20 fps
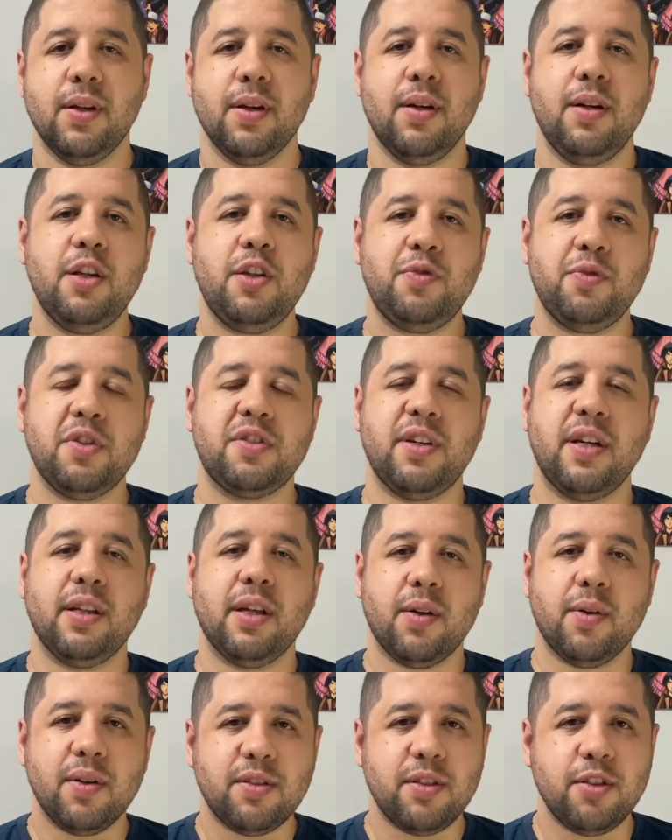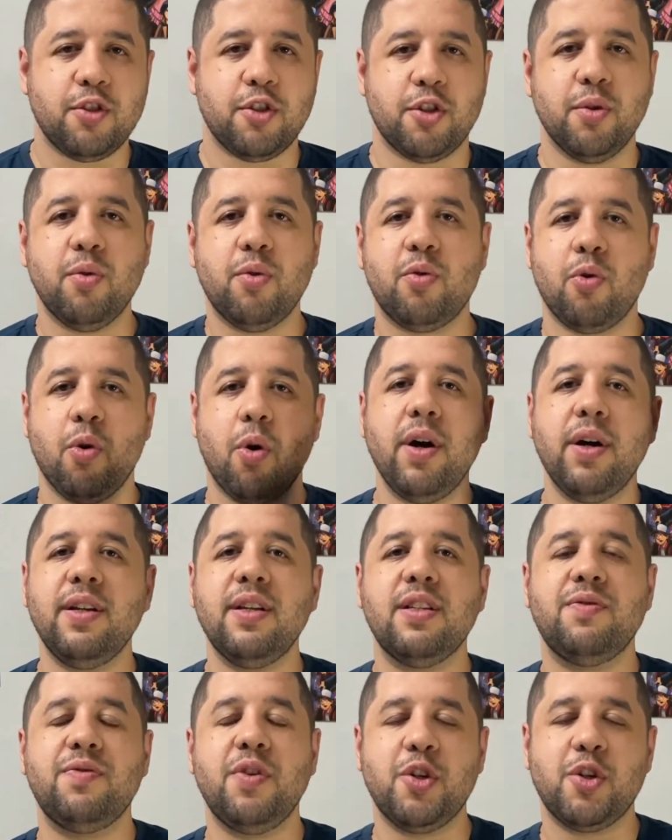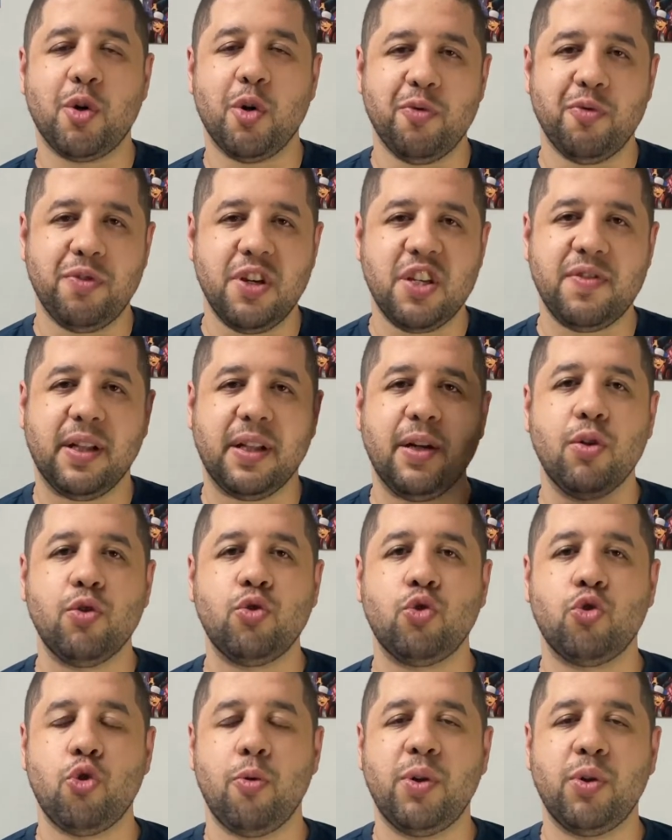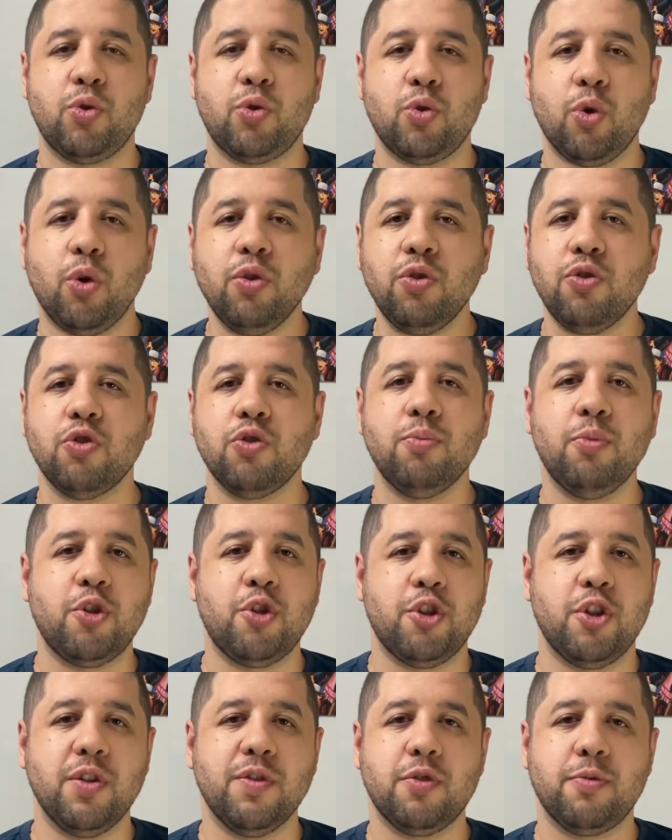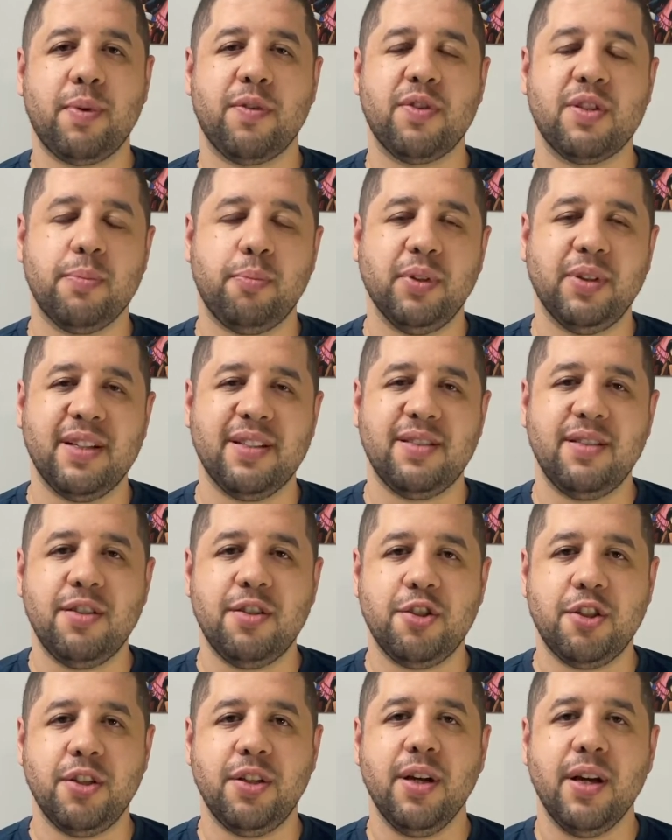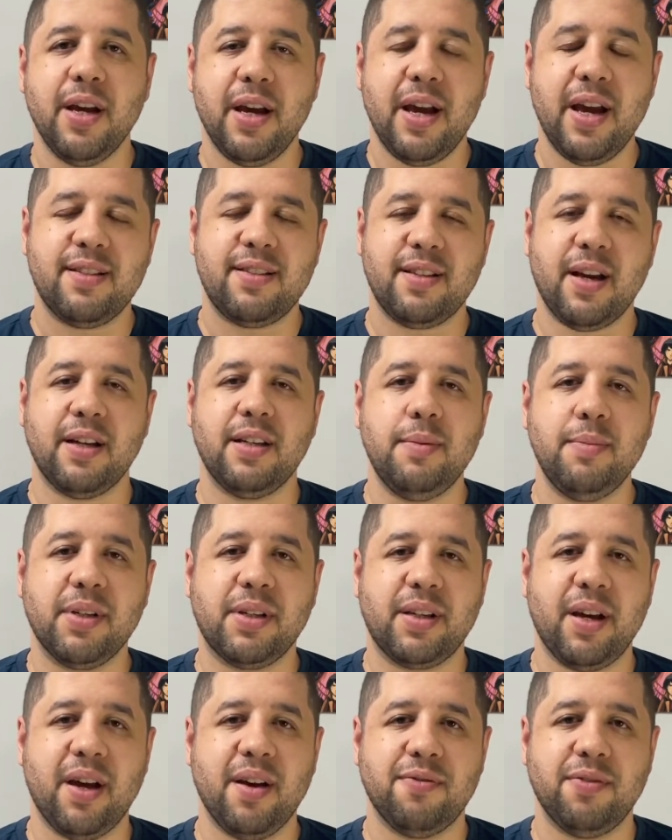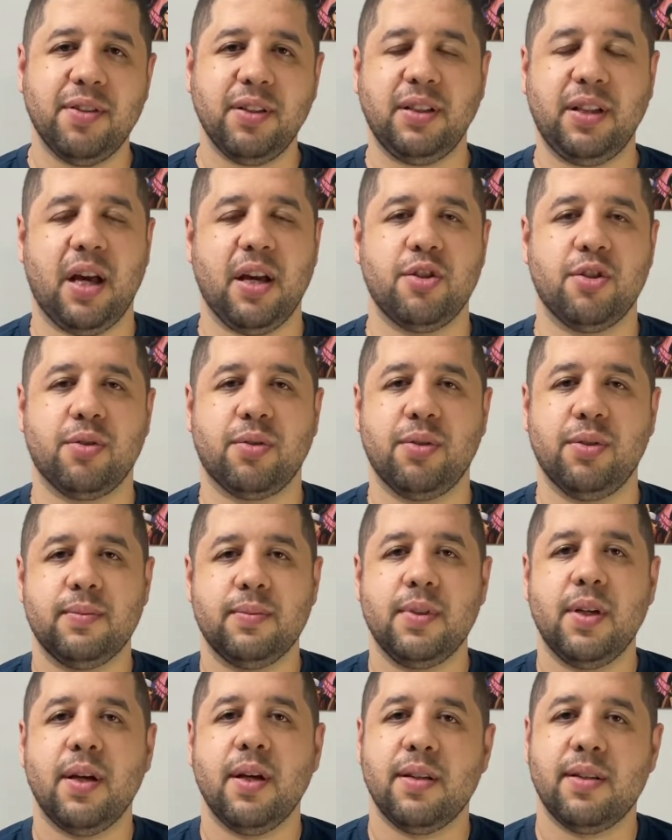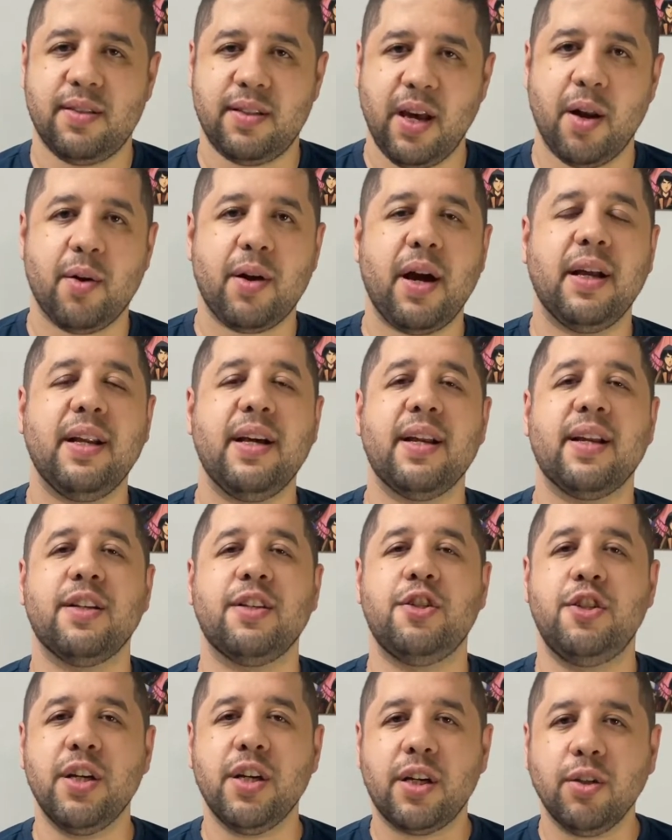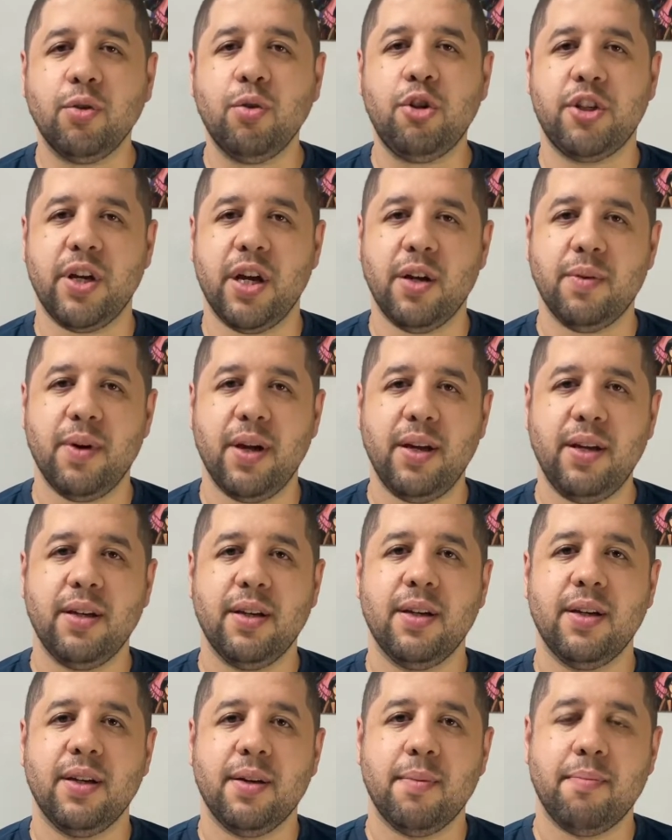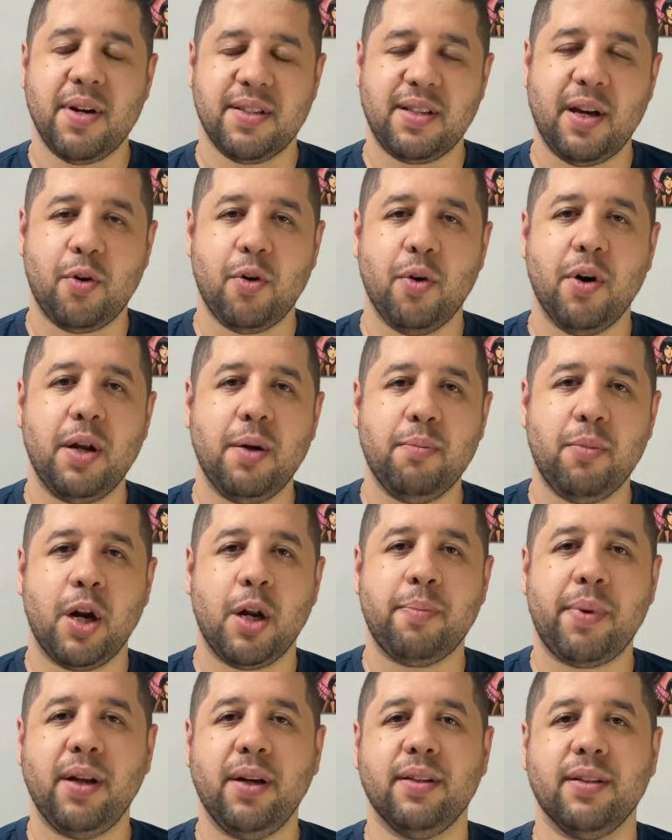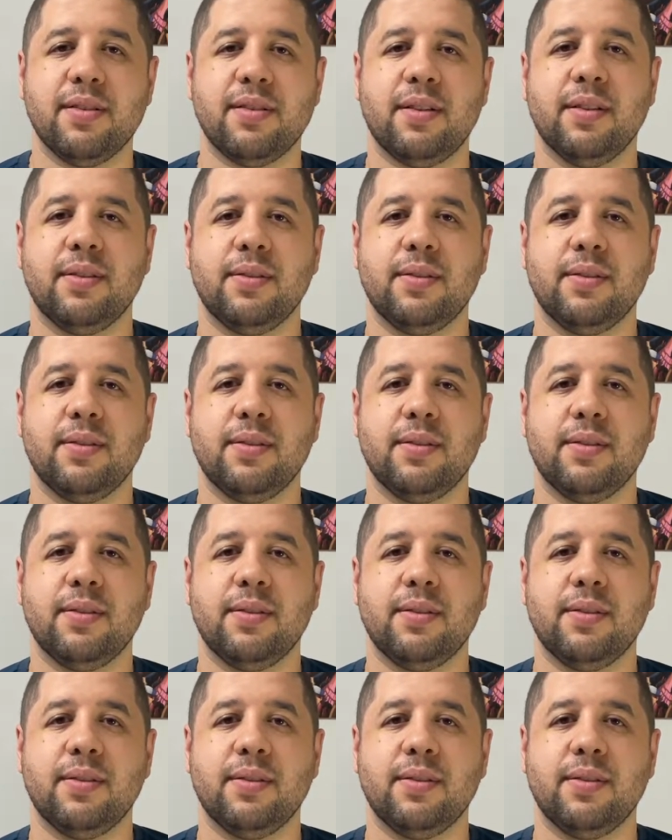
E se você ainda não assistiu, corre nesse vídeo que eu fiz falando sobre todos os motivos para você poder assistir esse anime que é fantástico. Sério, galera, dica do gênio, hein? Mas agora bora pra lista.